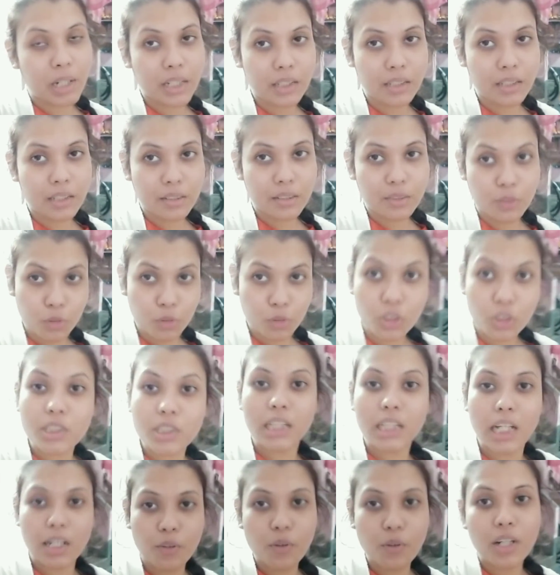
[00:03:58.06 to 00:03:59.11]
মানে দুধ
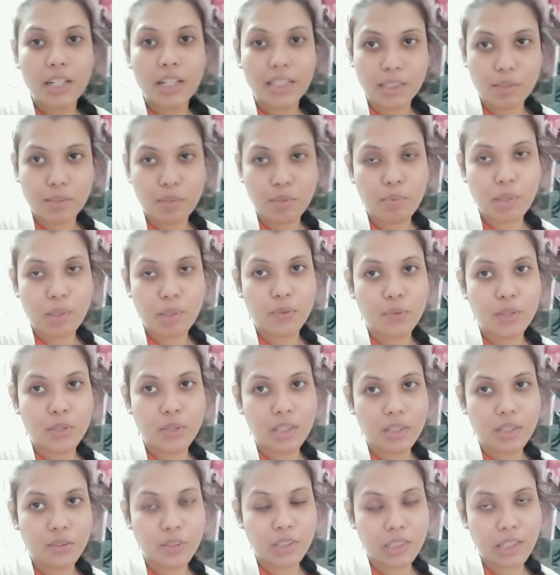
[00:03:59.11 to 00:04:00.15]
চা করলে যেভাবে
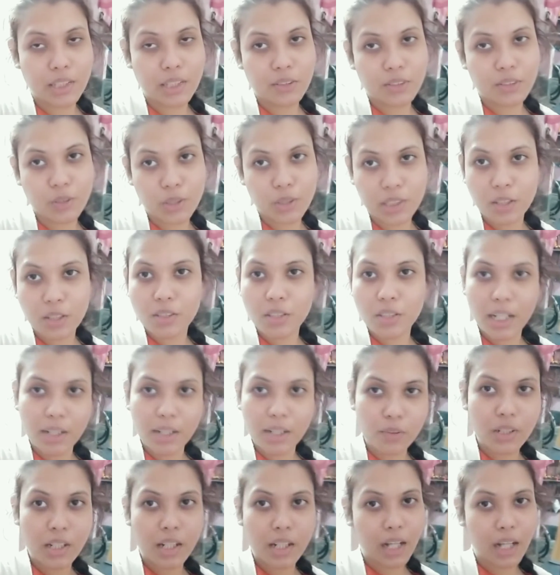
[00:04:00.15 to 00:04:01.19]
করি দুধ চা তো
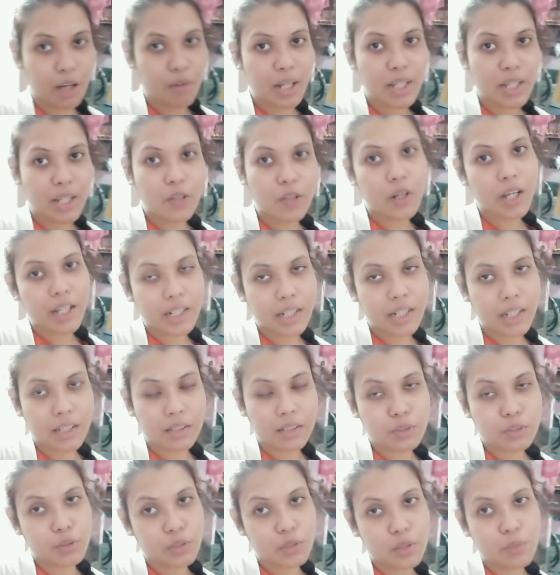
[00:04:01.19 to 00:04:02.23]
সচরাচর এখন খাওয়াই হয়
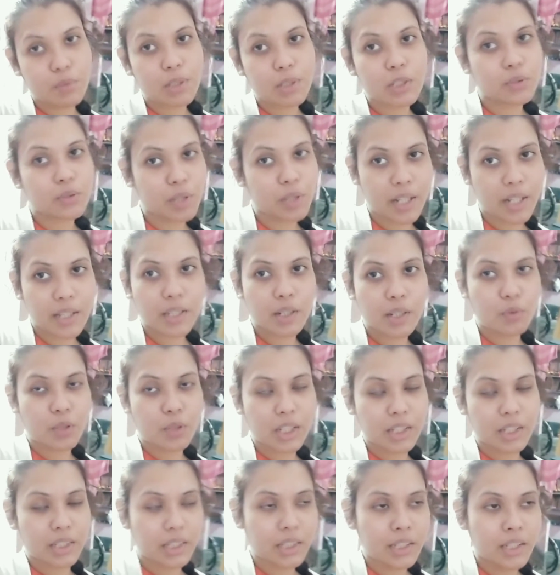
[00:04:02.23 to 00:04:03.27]
না যদিও বা সোনাইকে
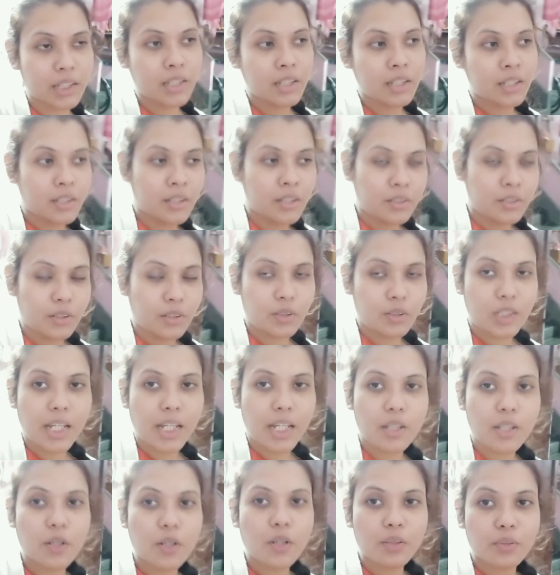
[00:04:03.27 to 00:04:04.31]
করে দিই তো
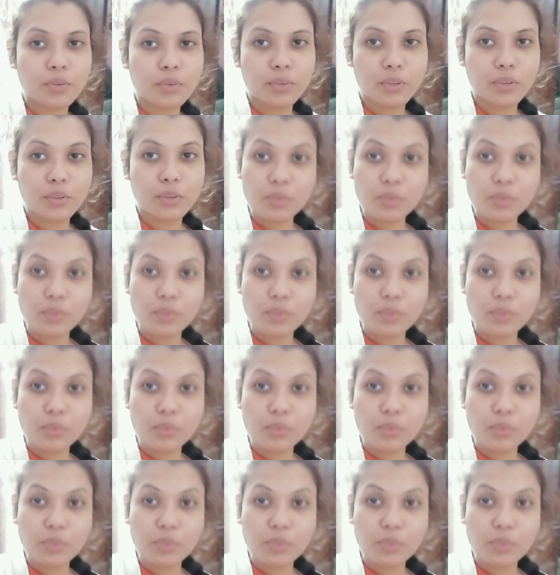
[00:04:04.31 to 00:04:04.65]
যাই হোক